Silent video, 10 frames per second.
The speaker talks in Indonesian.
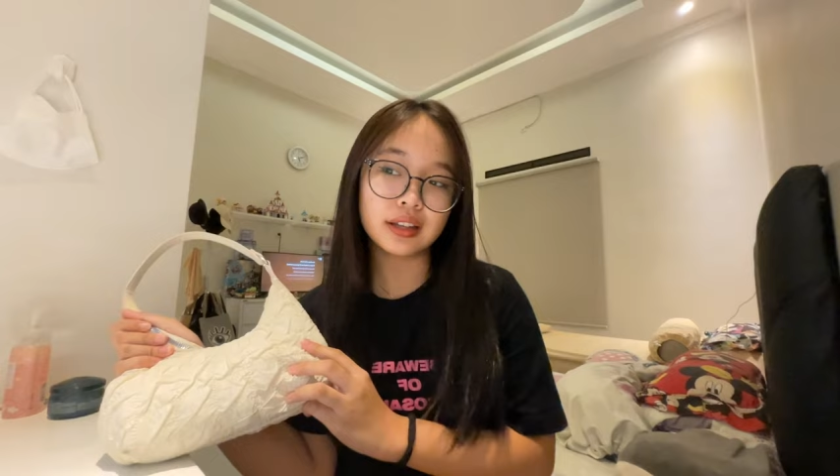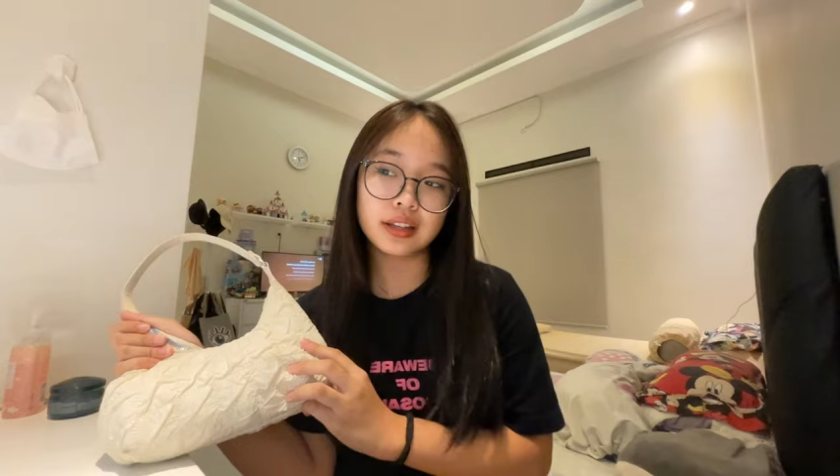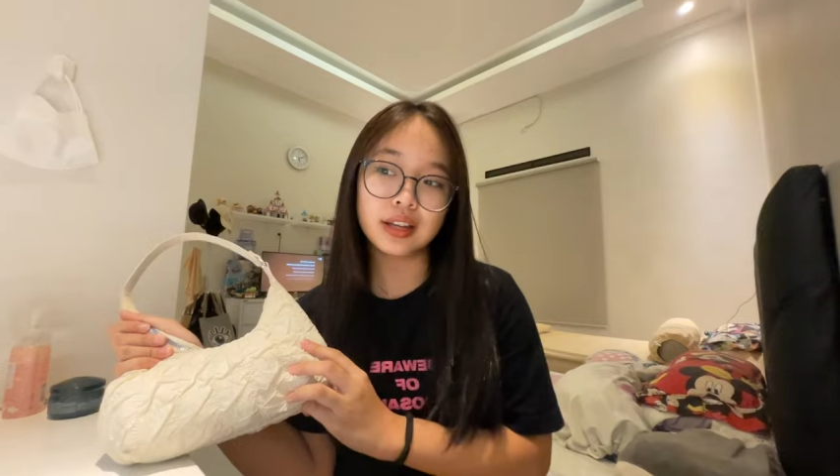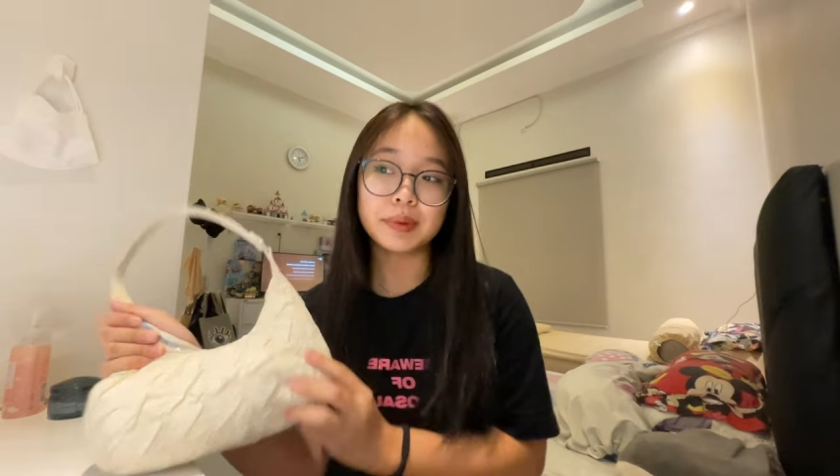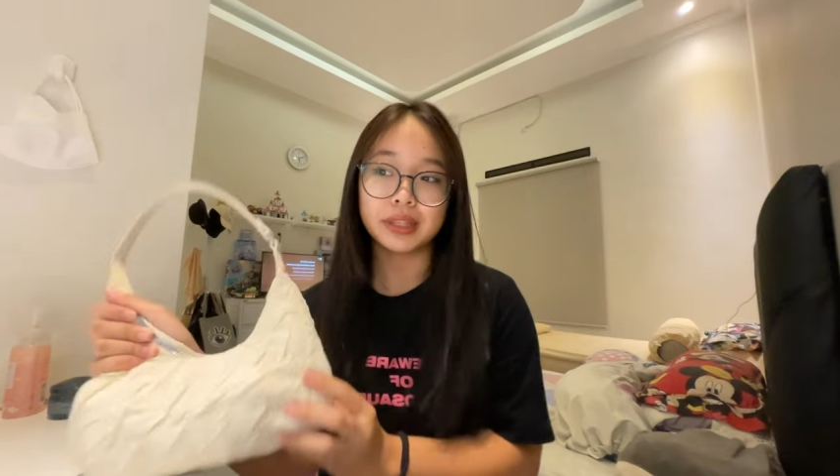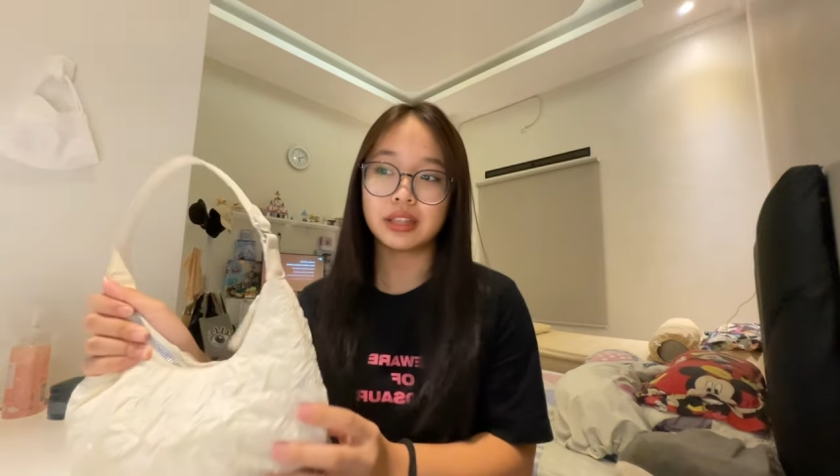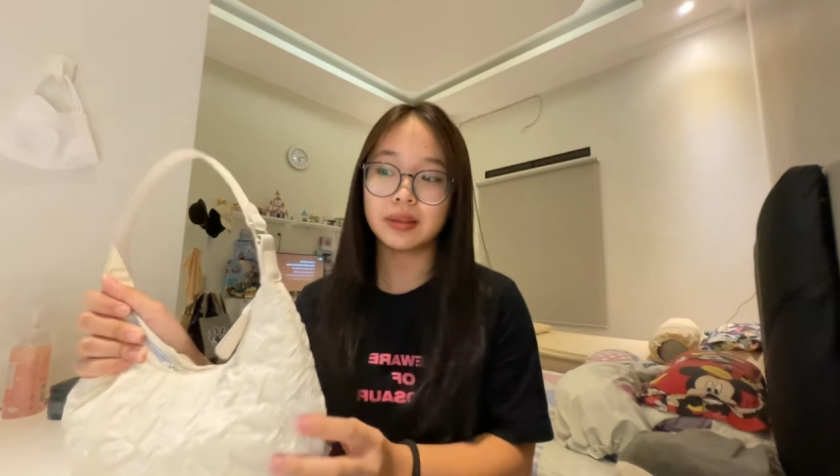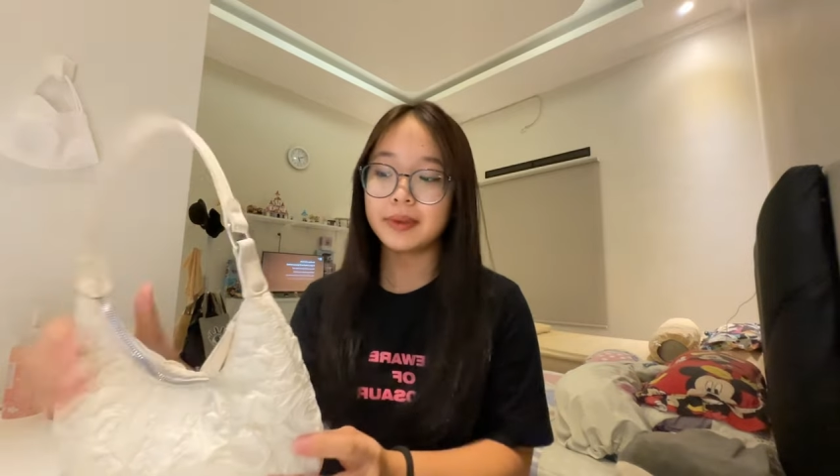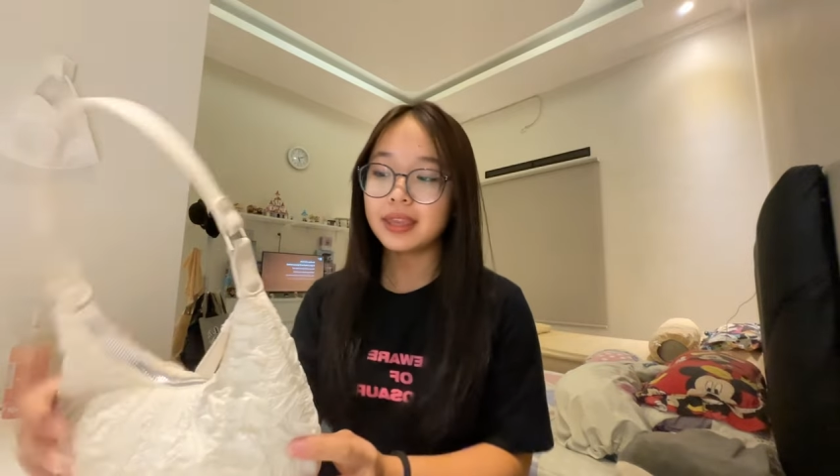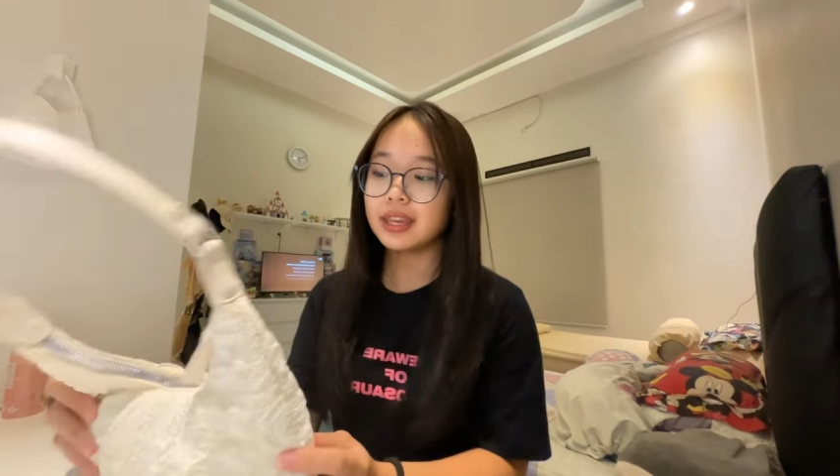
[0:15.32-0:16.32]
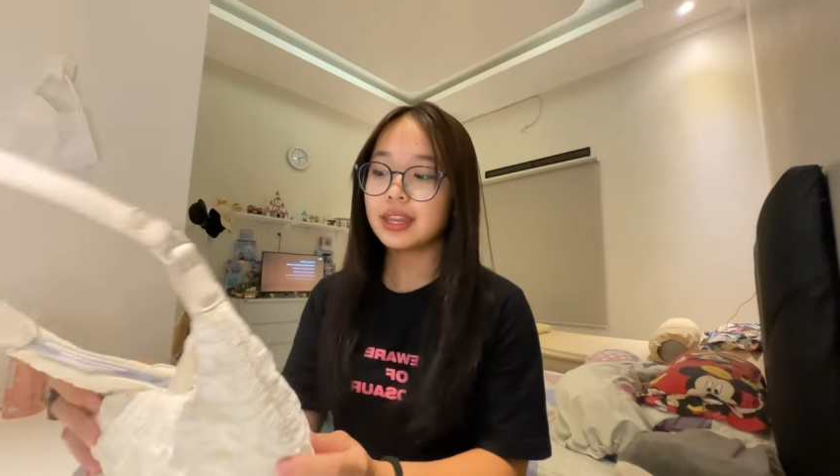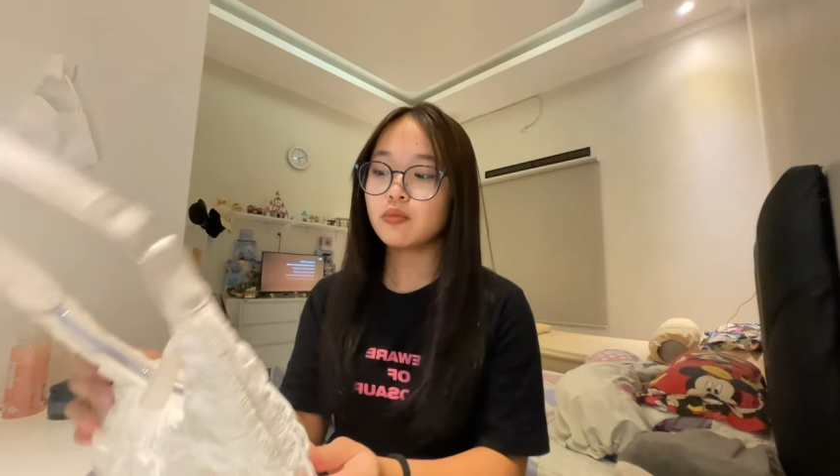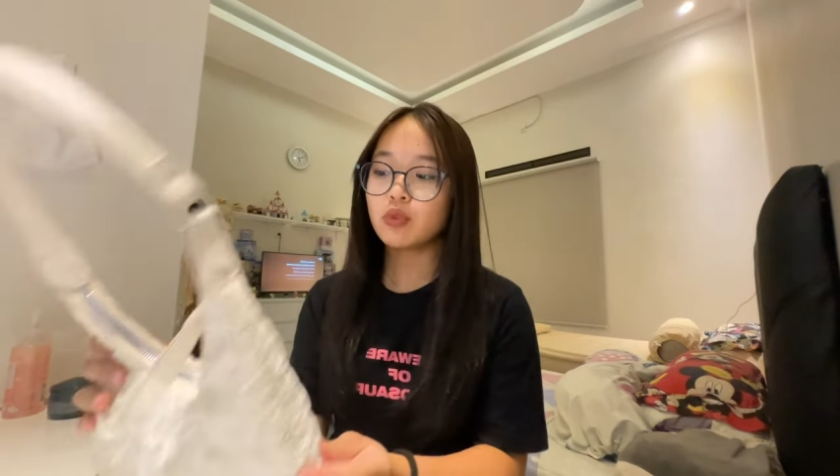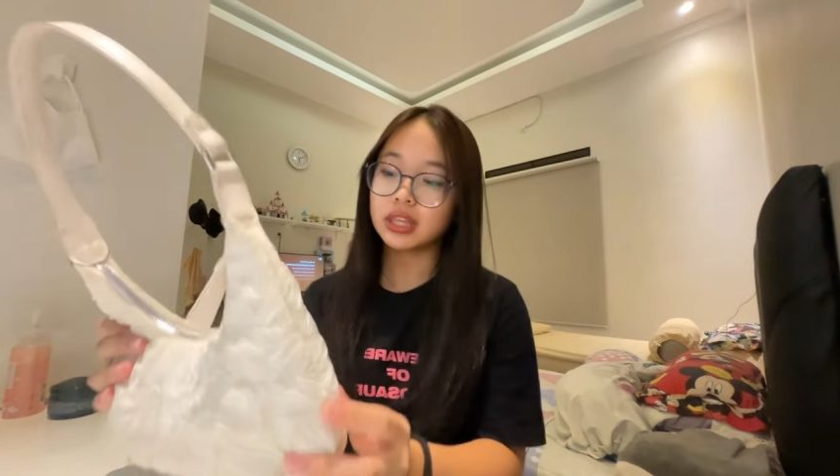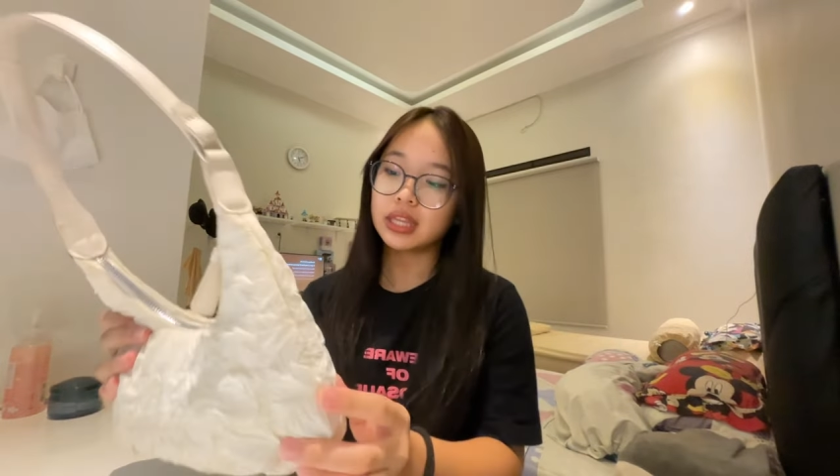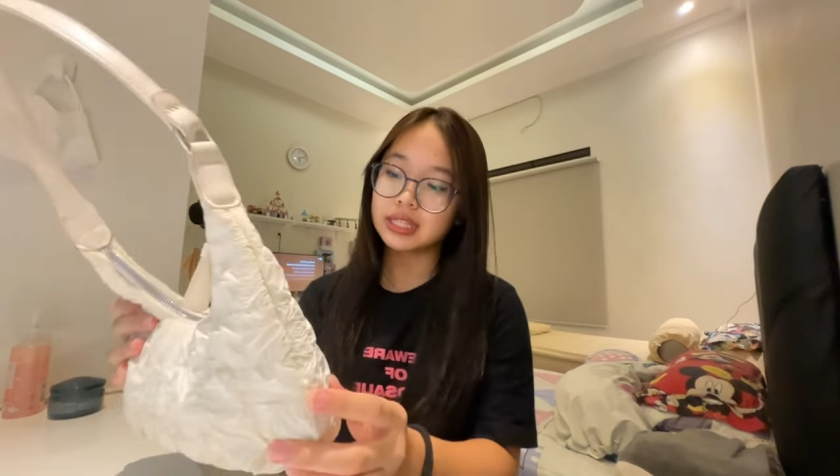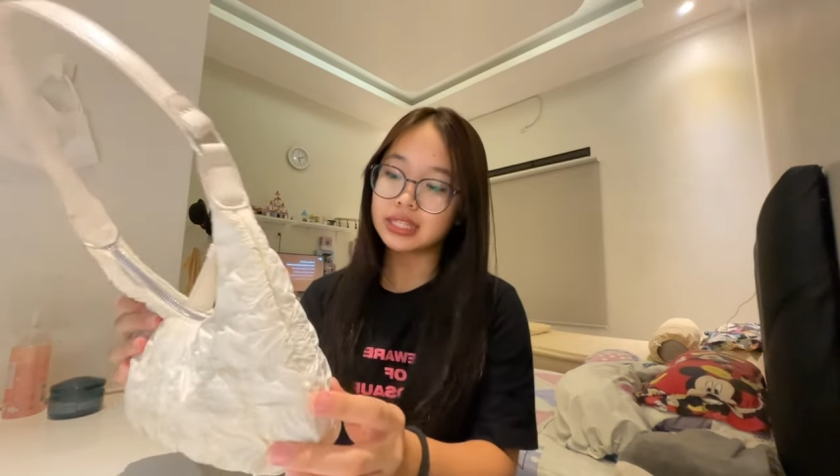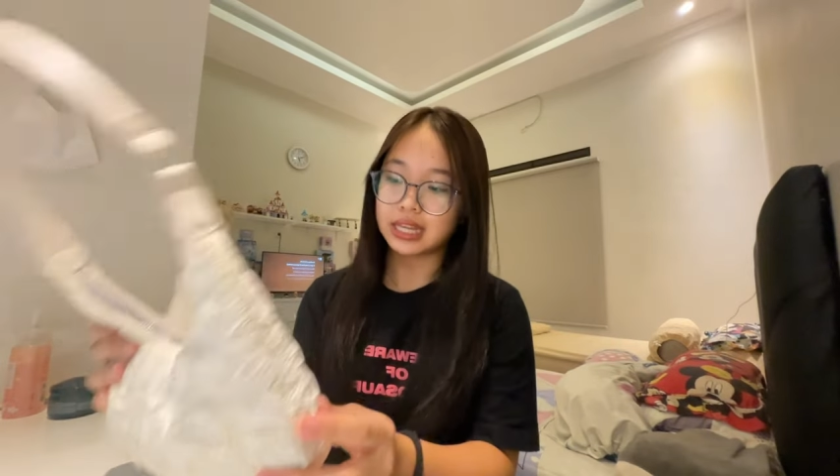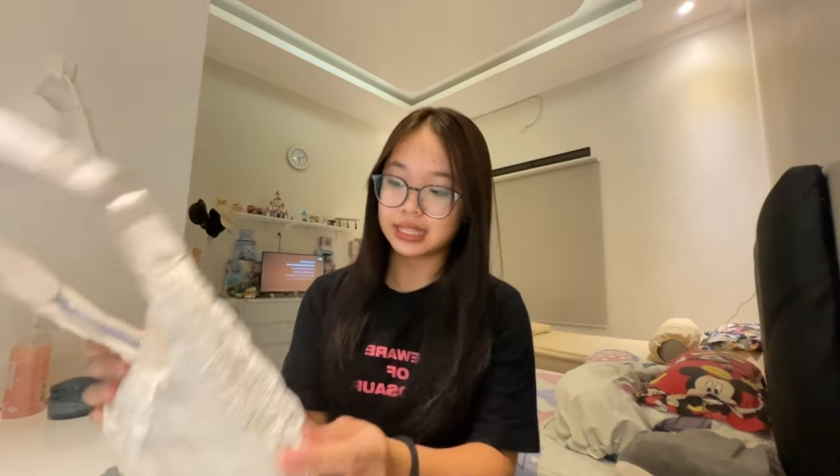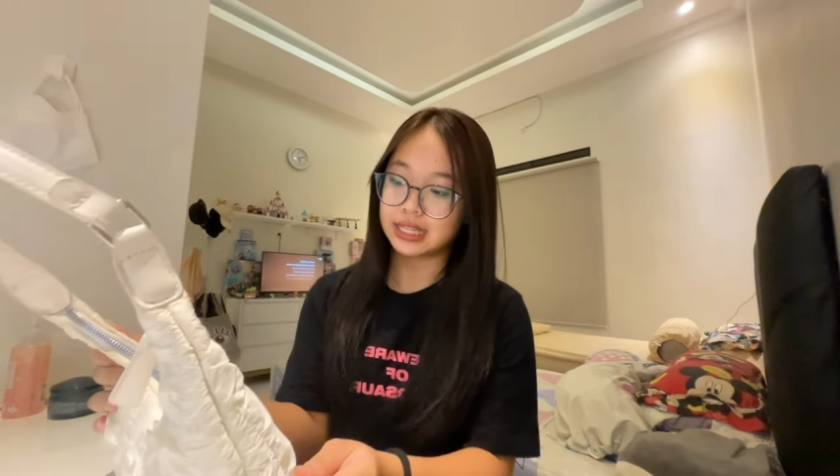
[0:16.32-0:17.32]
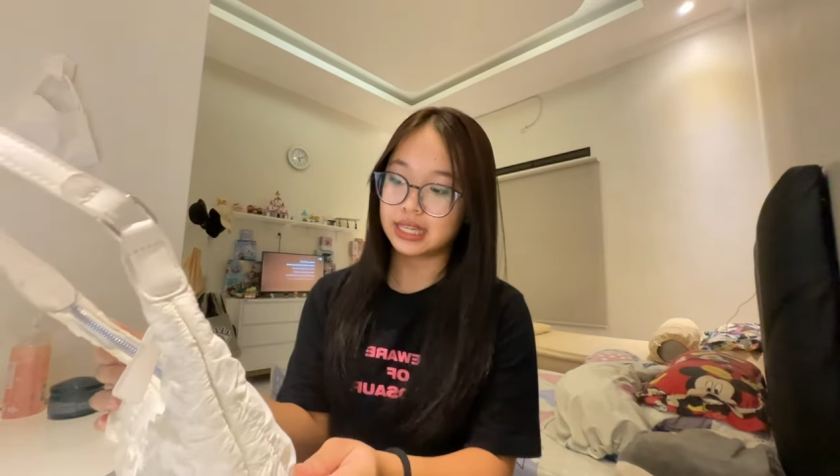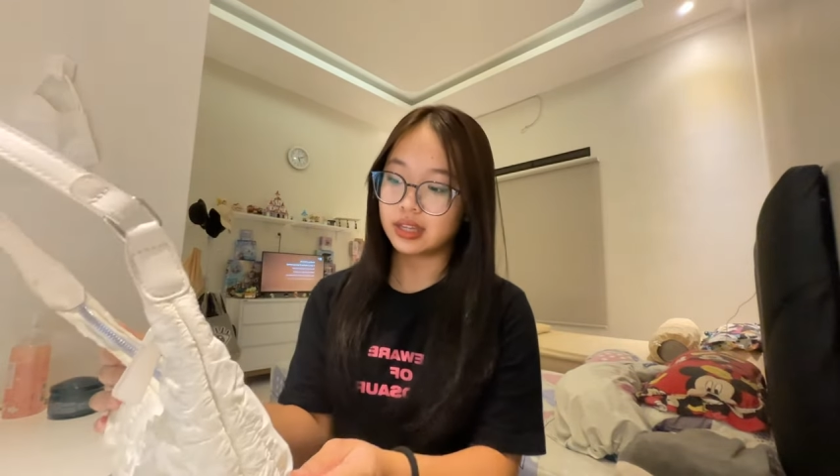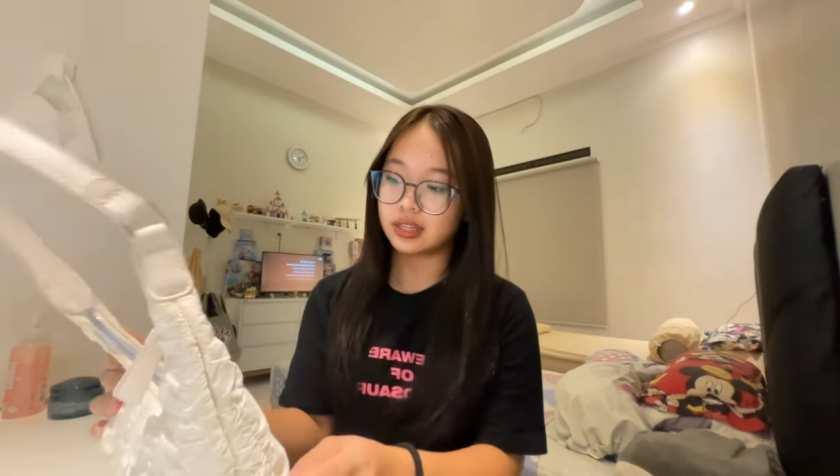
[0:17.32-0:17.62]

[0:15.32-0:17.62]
ribet Tapi ini muatnya sedikit sih